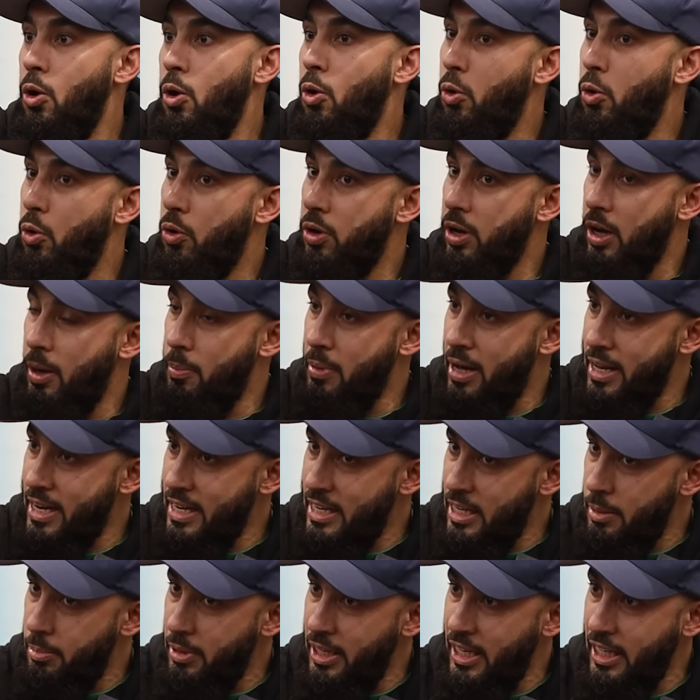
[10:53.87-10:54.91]
और हमारे
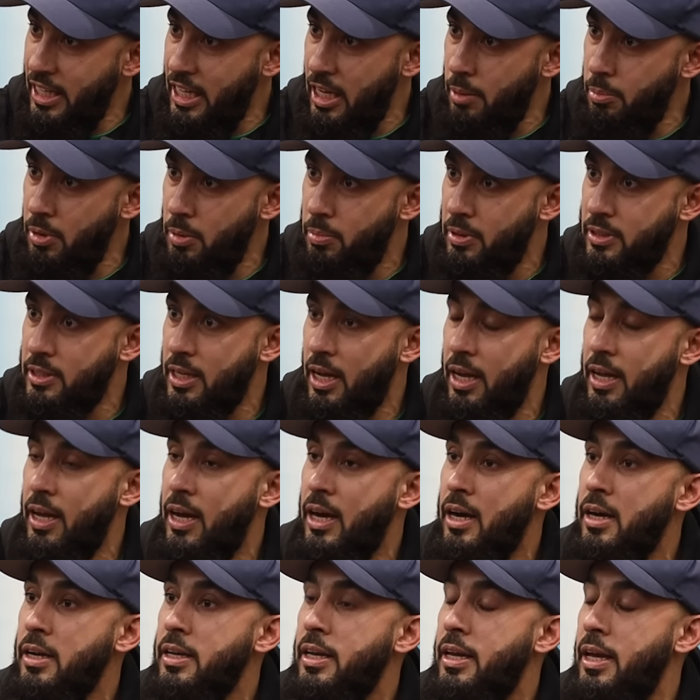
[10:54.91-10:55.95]
नबी ने यह भी
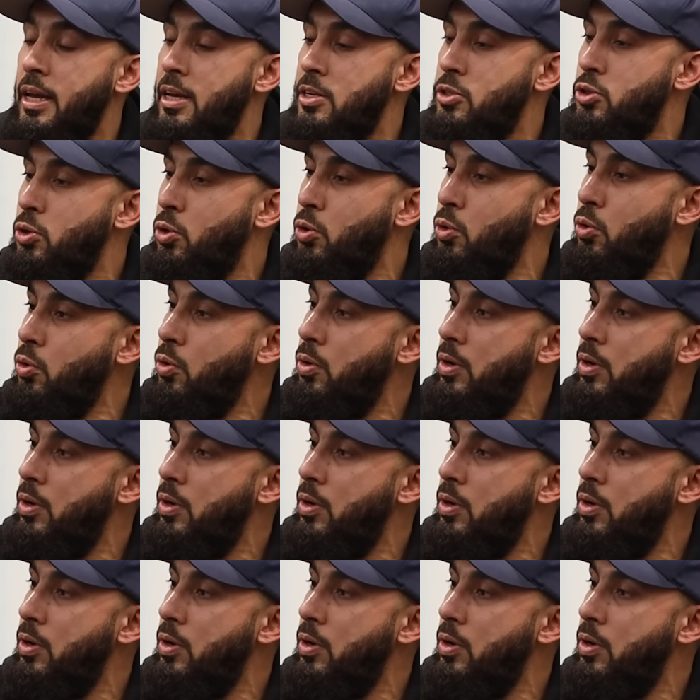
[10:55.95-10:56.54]
बताया कि जो